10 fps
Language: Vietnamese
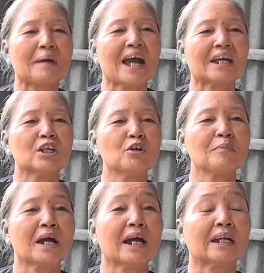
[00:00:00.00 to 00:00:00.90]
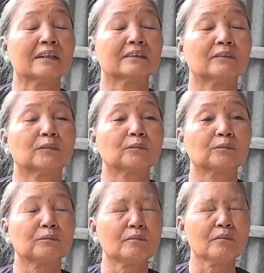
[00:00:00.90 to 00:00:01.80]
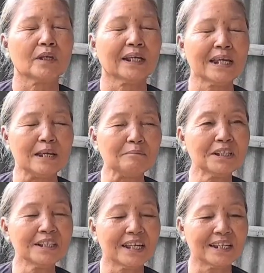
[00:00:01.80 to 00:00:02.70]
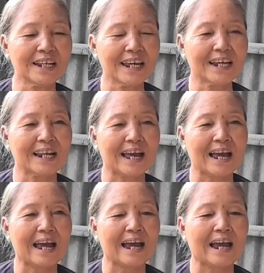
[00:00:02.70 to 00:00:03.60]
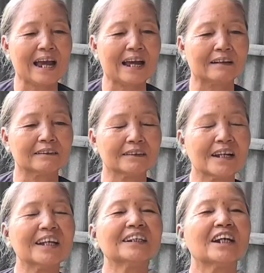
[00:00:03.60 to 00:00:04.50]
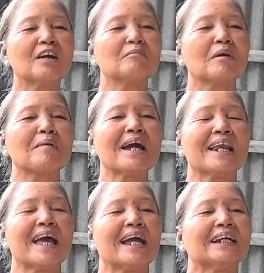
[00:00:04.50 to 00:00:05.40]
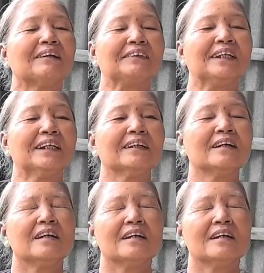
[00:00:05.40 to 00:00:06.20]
mà nếu mà cái điểm thứ nhì đó ha là đến cơn mà bát lạng rồi đó ha,